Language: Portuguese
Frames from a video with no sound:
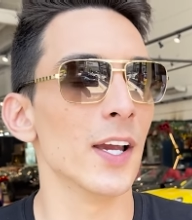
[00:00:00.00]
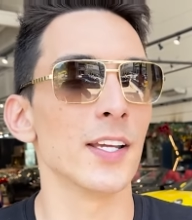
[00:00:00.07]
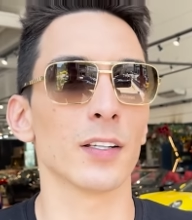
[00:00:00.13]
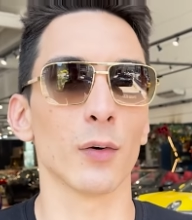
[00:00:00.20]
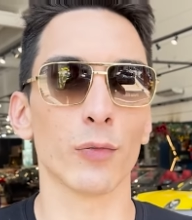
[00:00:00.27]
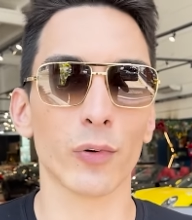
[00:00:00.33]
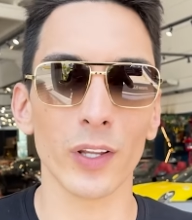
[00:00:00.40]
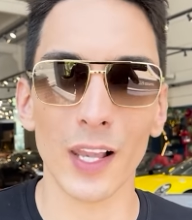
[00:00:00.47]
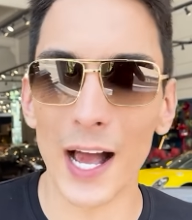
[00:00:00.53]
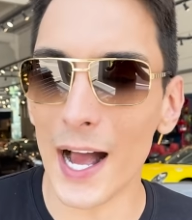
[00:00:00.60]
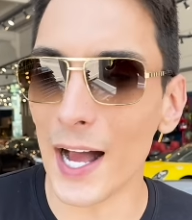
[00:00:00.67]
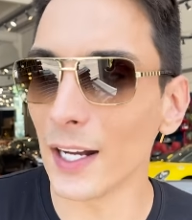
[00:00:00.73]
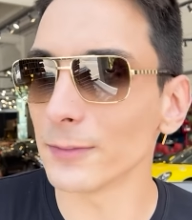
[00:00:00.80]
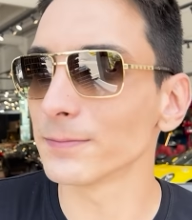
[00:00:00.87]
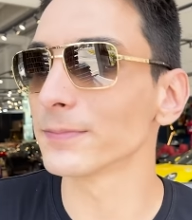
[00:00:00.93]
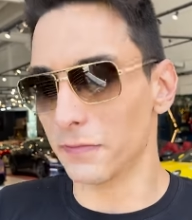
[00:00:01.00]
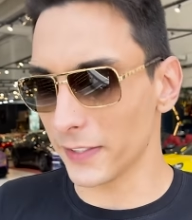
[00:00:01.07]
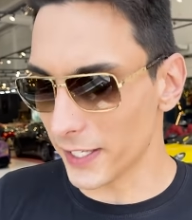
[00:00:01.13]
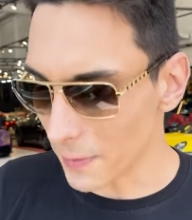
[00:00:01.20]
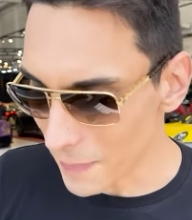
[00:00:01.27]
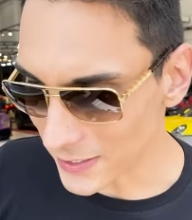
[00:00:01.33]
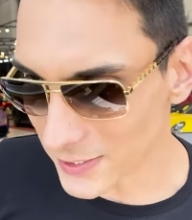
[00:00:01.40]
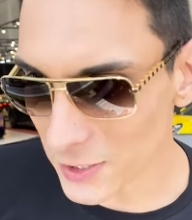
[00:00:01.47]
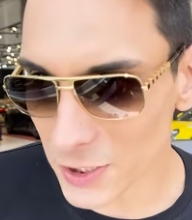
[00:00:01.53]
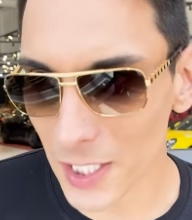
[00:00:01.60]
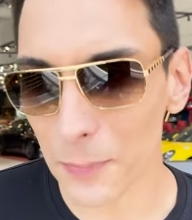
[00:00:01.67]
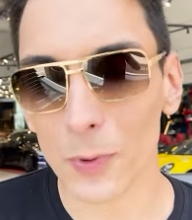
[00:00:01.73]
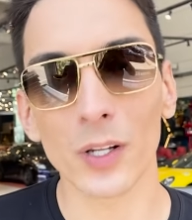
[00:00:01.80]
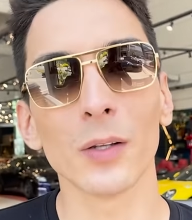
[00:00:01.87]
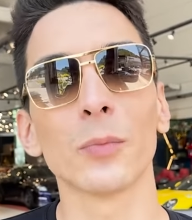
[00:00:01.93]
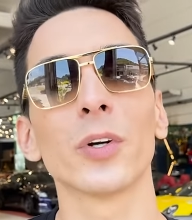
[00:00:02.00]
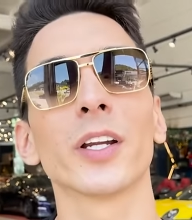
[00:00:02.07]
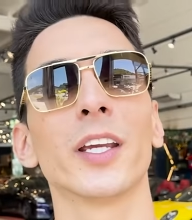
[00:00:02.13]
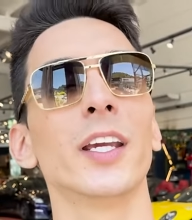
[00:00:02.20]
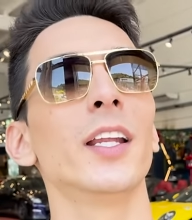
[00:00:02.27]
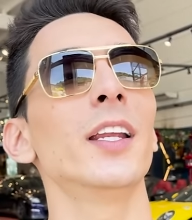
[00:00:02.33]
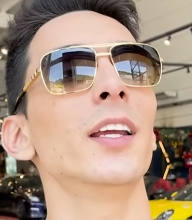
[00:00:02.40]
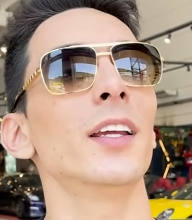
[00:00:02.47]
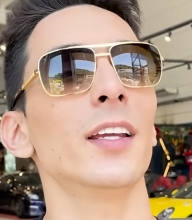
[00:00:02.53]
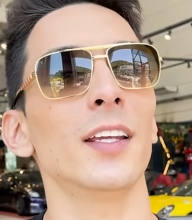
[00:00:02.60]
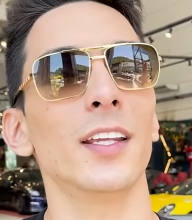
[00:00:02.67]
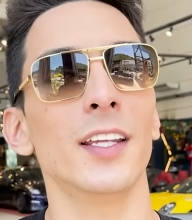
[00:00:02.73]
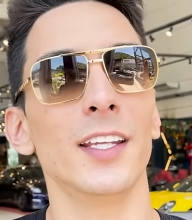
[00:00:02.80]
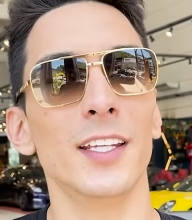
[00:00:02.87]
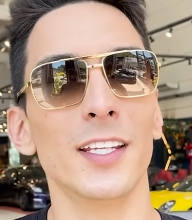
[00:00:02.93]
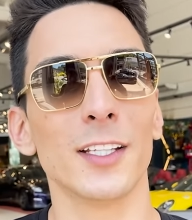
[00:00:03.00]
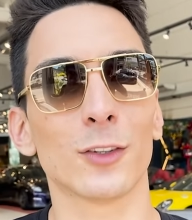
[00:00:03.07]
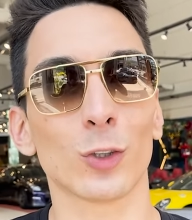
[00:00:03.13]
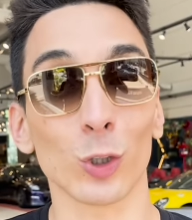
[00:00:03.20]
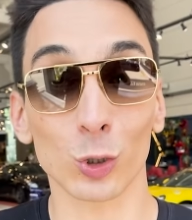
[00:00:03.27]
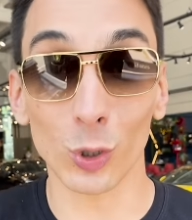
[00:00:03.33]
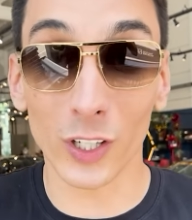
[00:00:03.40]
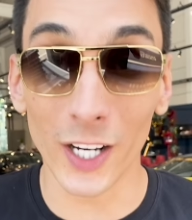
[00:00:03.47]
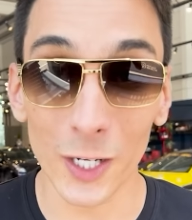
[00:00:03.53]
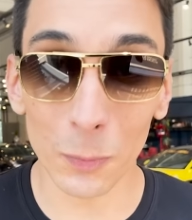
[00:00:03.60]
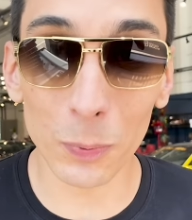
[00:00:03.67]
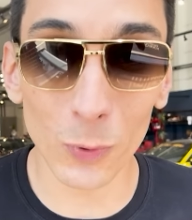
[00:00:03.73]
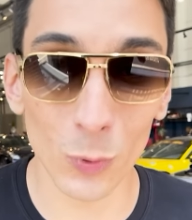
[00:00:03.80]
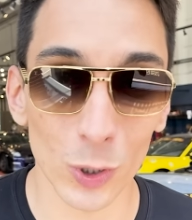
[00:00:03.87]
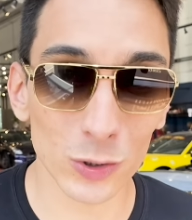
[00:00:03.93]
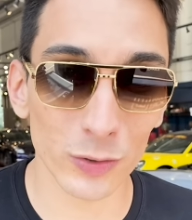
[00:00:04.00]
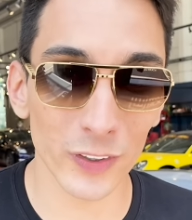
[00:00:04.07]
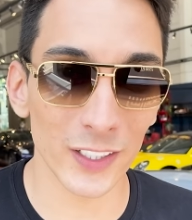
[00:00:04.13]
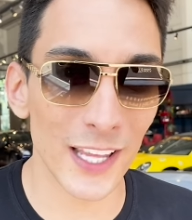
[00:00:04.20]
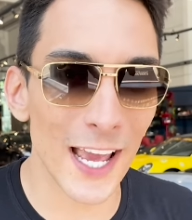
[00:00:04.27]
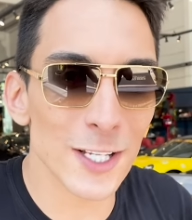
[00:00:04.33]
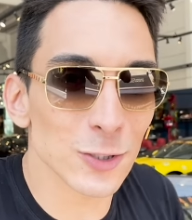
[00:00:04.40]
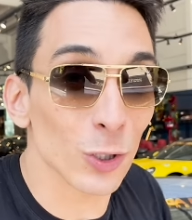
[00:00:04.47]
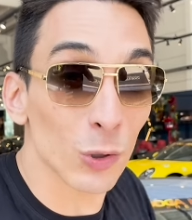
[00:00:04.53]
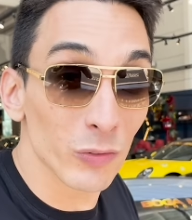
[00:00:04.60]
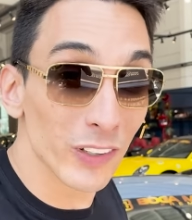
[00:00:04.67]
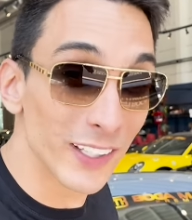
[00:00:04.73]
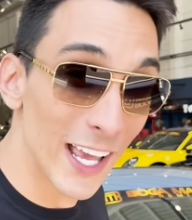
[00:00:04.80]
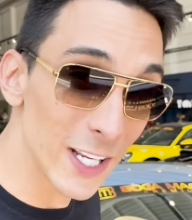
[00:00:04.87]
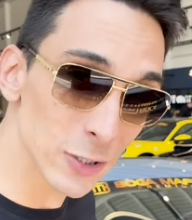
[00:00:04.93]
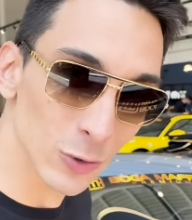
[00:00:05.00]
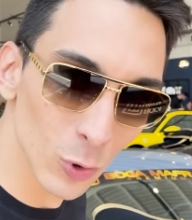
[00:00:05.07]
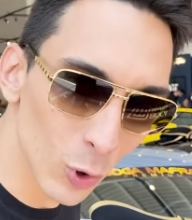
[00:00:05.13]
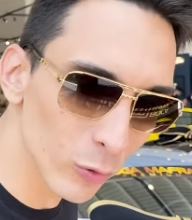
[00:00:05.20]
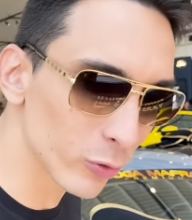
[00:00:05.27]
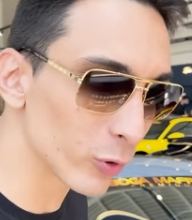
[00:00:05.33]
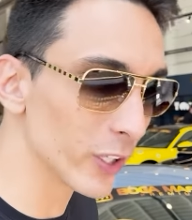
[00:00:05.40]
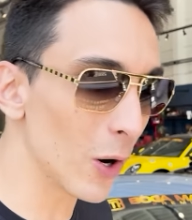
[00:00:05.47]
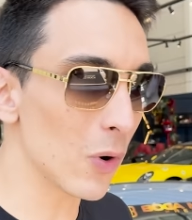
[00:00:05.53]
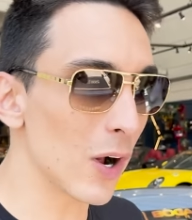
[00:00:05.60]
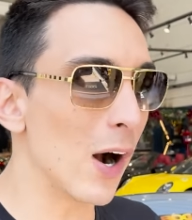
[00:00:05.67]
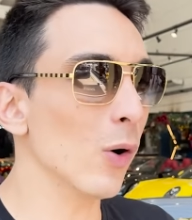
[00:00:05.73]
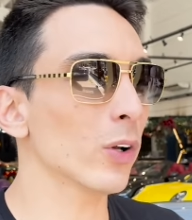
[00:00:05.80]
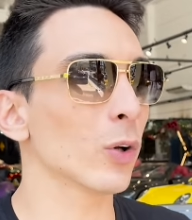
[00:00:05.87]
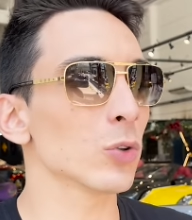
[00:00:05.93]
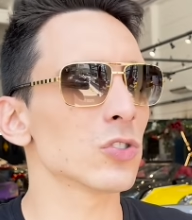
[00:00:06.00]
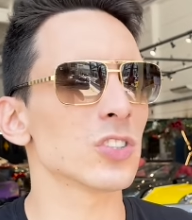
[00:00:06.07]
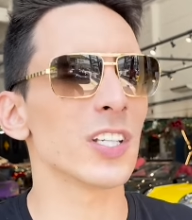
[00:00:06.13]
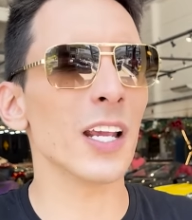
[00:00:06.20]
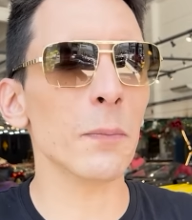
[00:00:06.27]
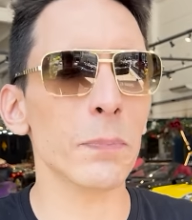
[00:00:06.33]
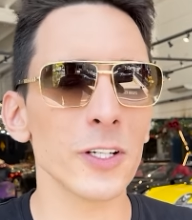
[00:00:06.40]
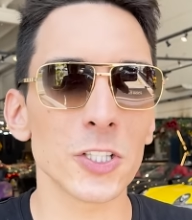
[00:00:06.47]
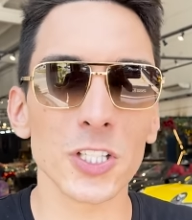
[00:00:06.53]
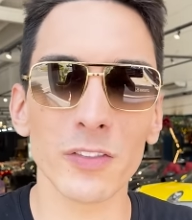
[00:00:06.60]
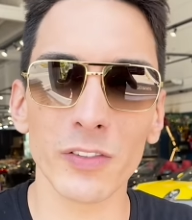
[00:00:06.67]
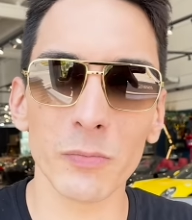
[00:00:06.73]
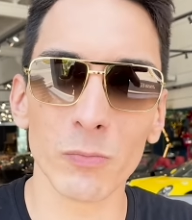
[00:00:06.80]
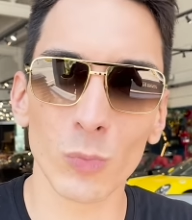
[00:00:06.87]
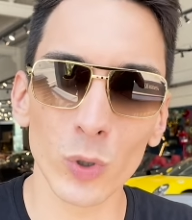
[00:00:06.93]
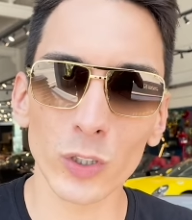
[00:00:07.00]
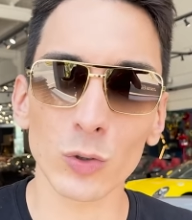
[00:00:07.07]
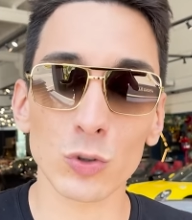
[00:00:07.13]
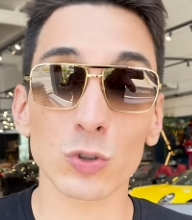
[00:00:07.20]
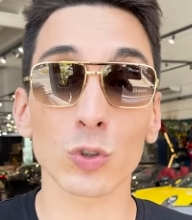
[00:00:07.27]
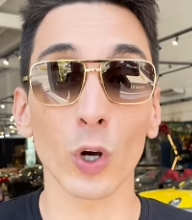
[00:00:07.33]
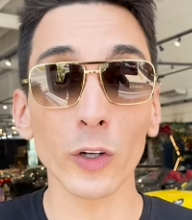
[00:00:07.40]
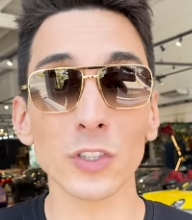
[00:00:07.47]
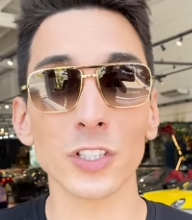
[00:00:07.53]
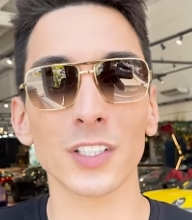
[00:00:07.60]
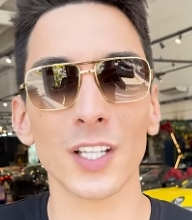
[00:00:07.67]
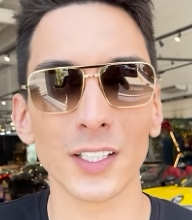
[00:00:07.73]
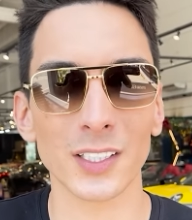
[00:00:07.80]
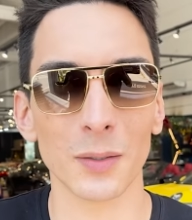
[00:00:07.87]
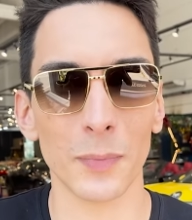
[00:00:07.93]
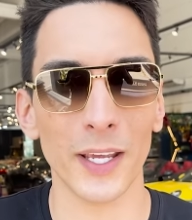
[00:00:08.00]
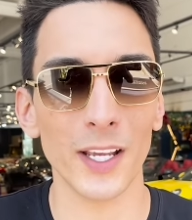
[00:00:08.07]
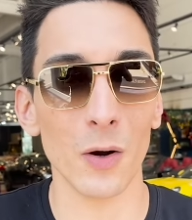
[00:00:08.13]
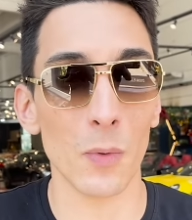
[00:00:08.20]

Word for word: Então fui lá, fiquei bastante tempo com a Lamborghini e tô trocando por um outro V10, só que um V10 novo. E é um carro que eu sempre tive muito sonho de ter também.